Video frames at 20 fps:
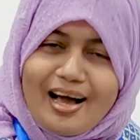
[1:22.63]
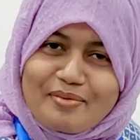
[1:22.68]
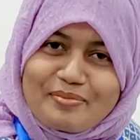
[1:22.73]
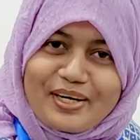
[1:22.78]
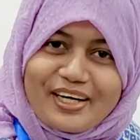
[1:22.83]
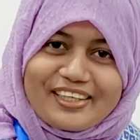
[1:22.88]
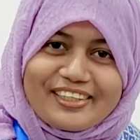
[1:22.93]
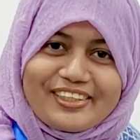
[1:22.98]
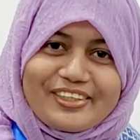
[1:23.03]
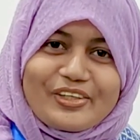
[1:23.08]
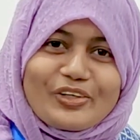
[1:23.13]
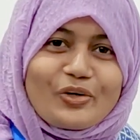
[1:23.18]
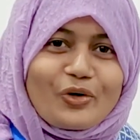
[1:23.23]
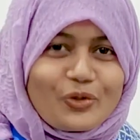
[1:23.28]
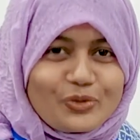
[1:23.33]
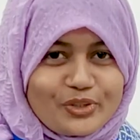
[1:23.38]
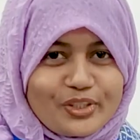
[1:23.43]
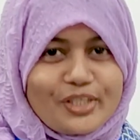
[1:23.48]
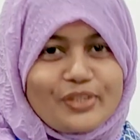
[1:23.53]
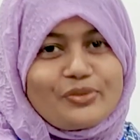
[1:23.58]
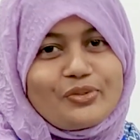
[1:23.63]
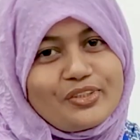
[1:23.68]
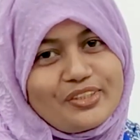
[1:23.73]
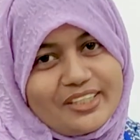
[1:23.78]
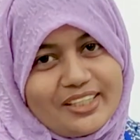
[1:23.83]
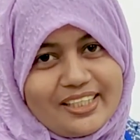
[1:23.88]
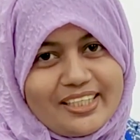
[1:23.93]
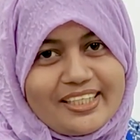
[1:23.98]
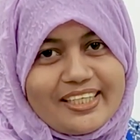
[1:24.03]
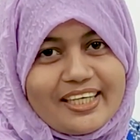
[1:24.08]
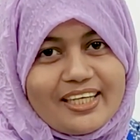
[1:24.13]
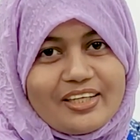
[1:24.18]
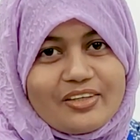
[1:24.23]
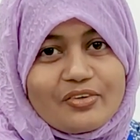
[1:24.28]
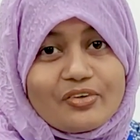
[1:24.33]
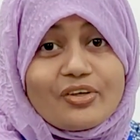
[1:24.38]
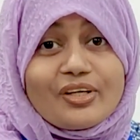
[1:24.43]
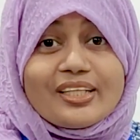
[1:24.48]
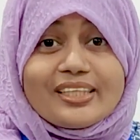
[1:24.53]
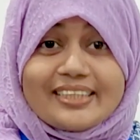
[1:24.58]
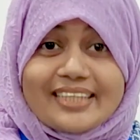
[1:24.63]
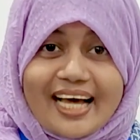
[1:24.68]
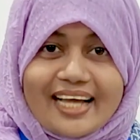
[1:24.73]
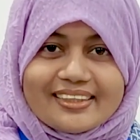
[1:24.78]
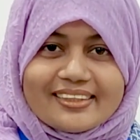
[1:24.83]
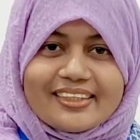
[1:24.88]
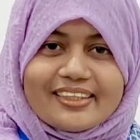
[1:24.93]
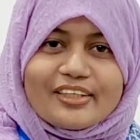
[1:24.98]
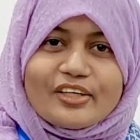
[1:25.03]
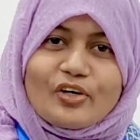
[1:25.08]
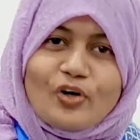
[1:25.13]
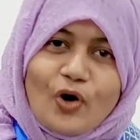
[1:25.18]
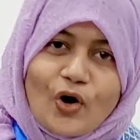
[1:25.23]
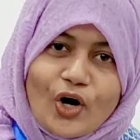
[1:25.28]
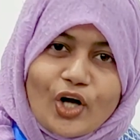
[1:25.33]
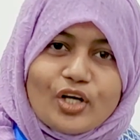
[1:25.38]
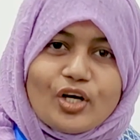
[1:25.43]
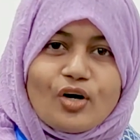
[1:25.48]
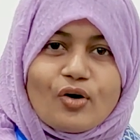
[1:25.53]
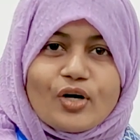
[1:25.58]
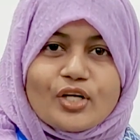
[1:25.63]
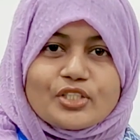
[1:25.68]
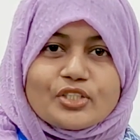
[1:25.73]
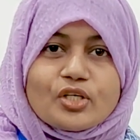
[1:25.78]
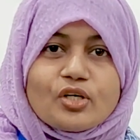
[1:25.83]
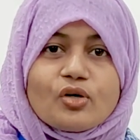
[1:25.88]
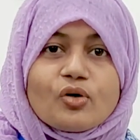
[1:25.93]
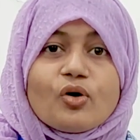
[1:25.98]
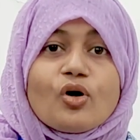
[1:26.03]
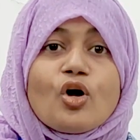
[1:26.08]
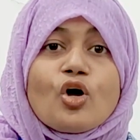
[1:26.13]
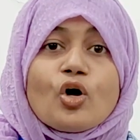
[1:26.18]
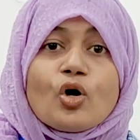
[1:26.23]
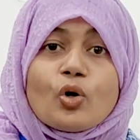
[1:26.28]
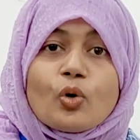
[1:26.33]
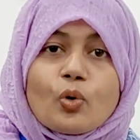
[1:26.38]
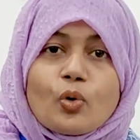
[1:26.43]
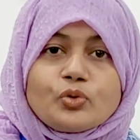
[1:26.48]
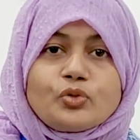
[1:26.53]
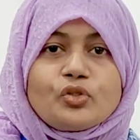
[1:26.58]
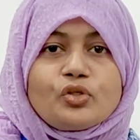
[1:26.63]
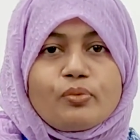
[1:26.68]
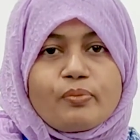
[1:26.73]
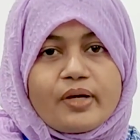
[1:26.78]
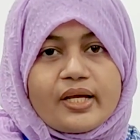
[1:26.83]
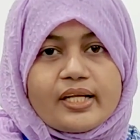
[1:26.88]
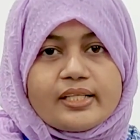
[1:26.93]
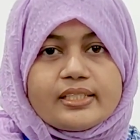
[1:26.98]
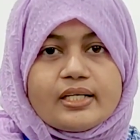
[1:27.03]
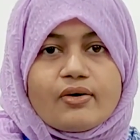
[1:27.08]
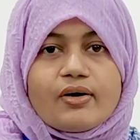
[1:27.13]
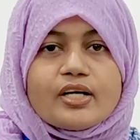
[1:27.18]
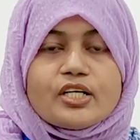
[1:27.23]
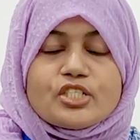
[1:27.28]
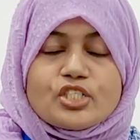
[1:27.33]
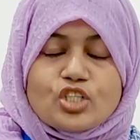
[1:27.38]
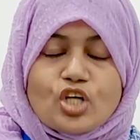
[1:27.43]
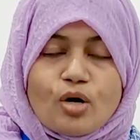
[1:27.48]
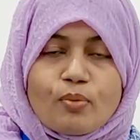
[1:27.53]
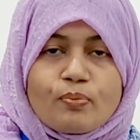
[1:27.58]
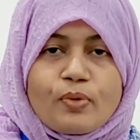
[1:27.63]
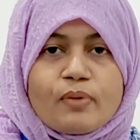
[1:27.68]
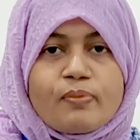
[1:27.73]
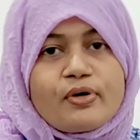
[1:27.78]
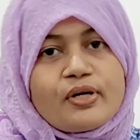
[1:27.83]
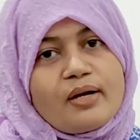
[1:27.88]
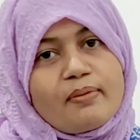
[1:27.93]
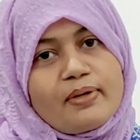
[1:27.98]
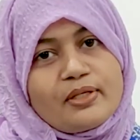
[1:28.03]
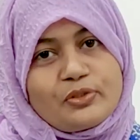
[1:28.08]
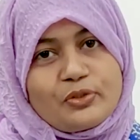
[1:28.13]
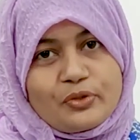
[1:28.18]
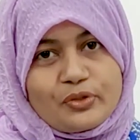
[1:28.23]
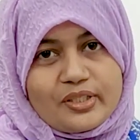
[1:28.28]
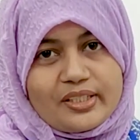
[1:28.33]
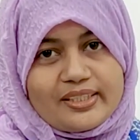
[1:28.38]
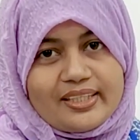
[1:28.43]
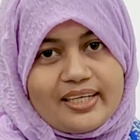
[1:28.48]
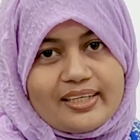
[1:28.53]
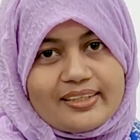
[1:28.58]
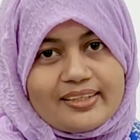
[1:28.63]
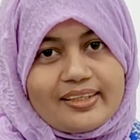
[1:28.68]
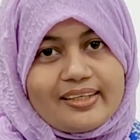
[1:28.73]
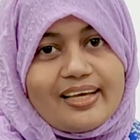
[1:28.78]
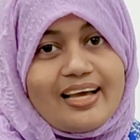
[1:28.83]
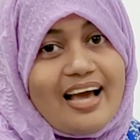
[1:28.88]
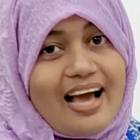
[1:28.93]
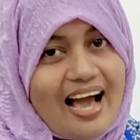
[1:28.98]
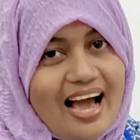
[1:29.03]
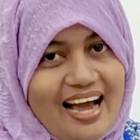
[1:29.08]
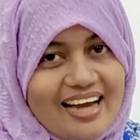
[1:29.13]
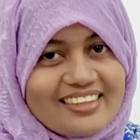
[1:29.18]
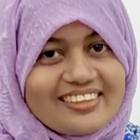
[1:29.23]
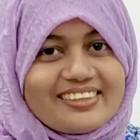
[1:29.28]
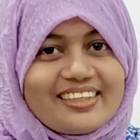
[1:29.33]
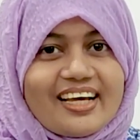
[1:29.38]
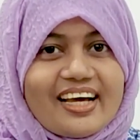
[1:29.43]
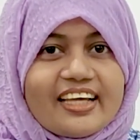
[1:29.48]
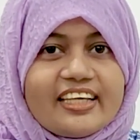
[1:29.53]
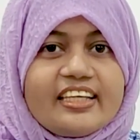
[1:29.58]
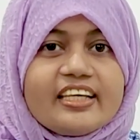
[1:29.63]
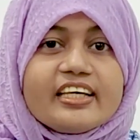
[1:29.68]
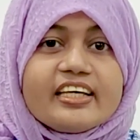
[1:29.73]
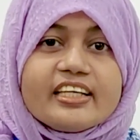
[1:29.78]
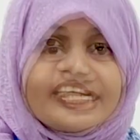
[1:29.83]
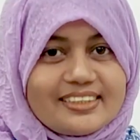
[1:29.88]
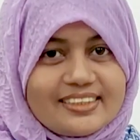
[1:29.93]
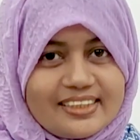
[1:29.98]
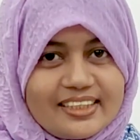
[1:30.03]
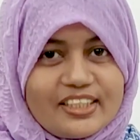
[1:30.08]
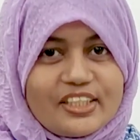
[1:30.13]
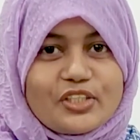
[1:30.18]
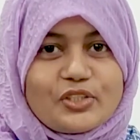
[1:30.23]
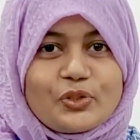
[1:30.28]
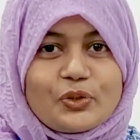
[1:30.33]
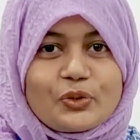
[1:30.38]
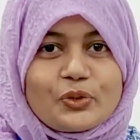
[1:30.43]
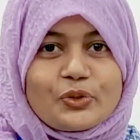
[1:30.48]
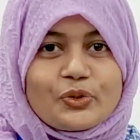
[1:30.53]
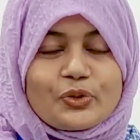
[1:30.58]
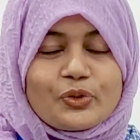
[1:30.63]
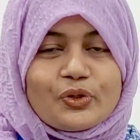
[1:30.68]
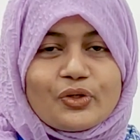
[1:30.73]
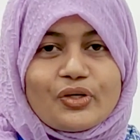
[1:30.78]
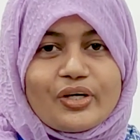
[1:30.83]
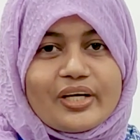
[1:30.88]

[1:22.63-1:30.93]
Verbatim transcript: আবার অতিরিক্ত চিনি খেলেও দাঁতের ক্ষয় হওয়া সহ ওজন বেড়ে যাওয়ার সম্ভাবনা বা ঝুঁকি থাকে আর তাই চিনিযুক্ত